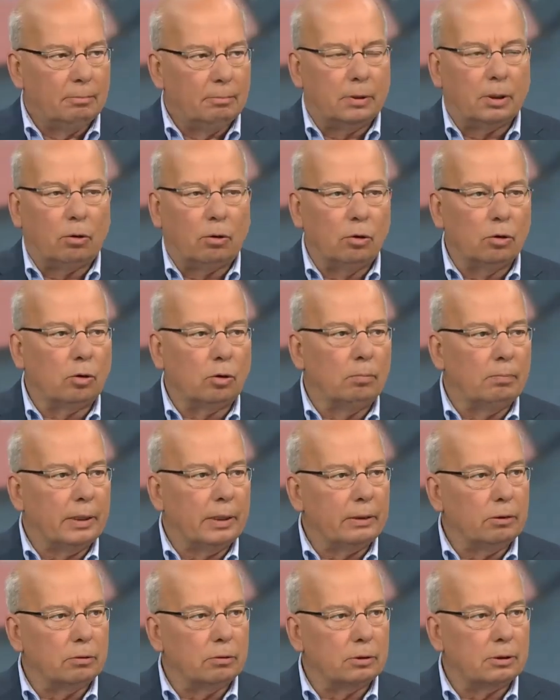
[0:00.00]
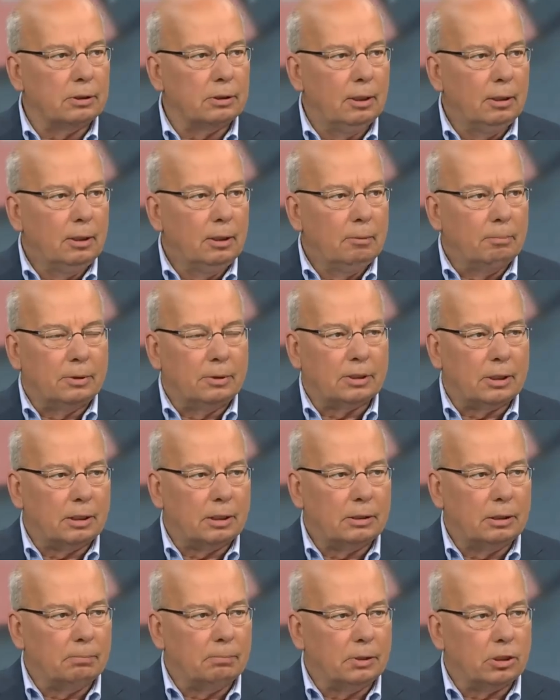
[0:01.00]
Mit Rollkommandos
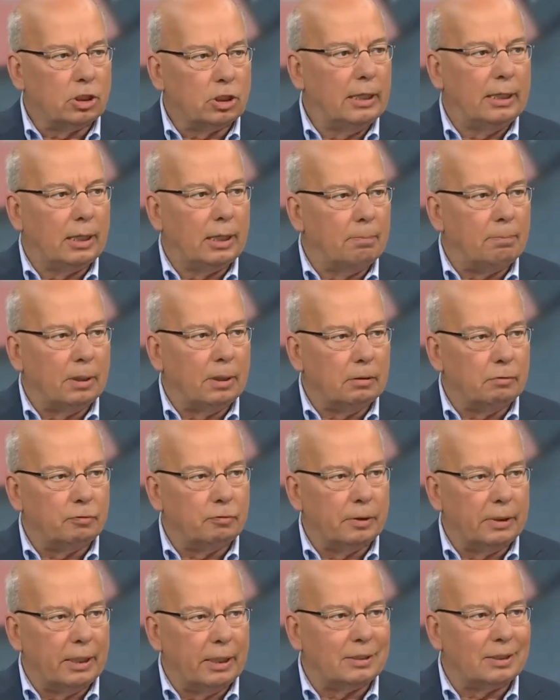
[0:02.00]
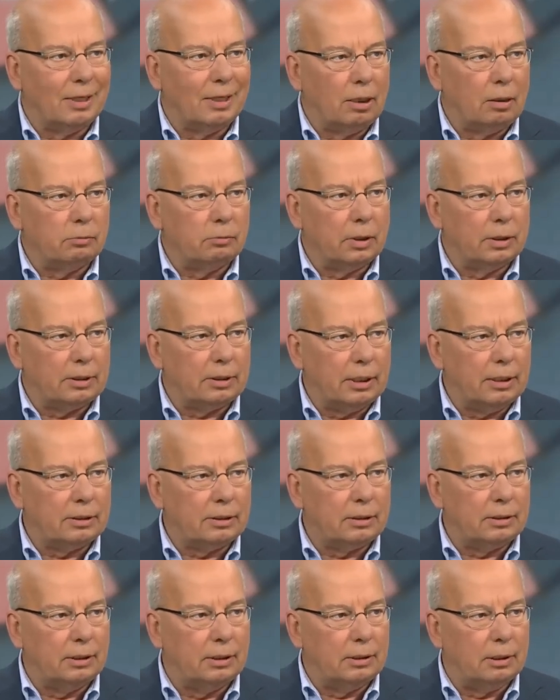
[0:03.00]
bezeichnet man Schlägerbanden von SA und
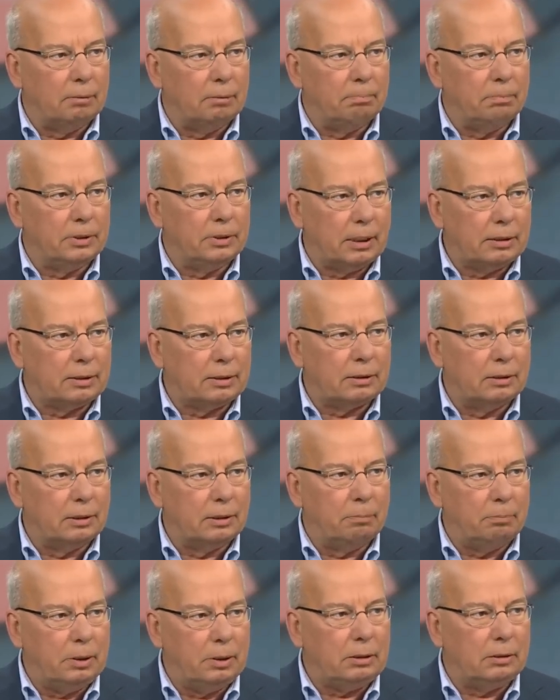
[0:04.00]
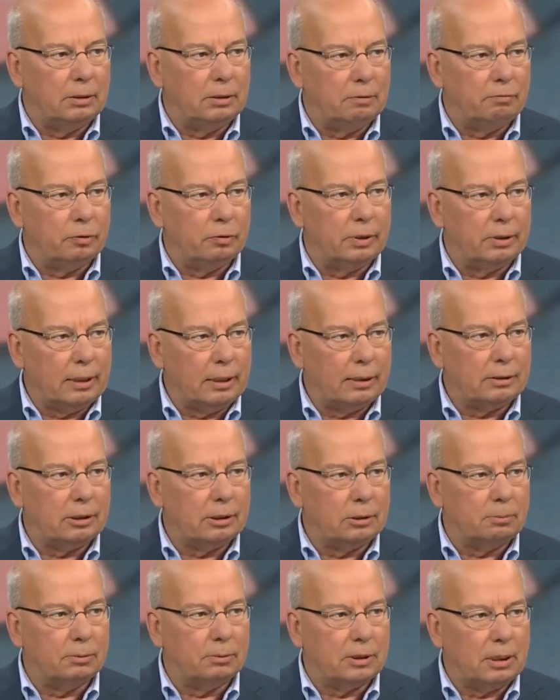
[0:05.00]
SS, die in den besetzten Gebieten, die von den
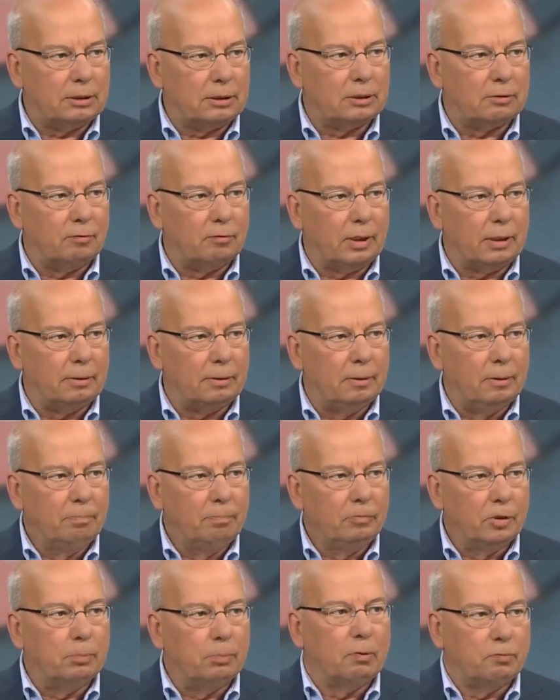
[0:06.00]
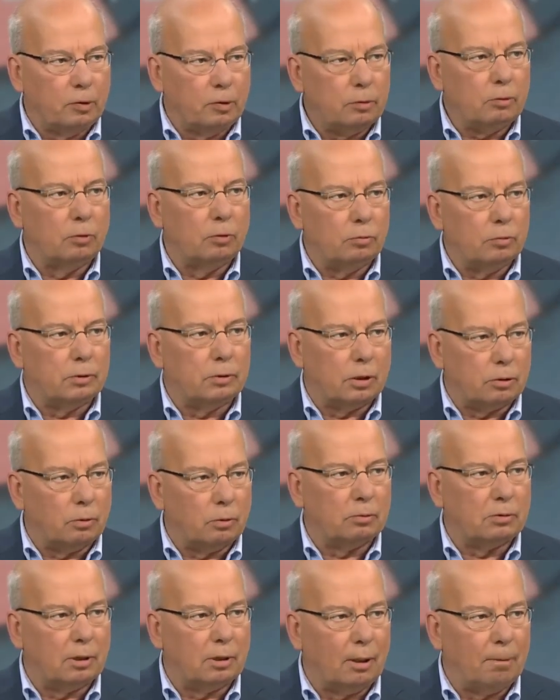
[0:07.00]
Nazis besetzt waren, die Bevölkerung
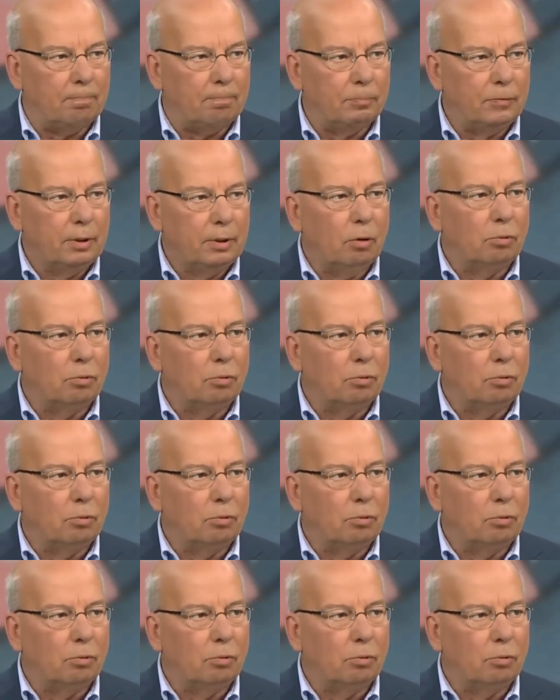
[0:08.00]
unterdrückt haben.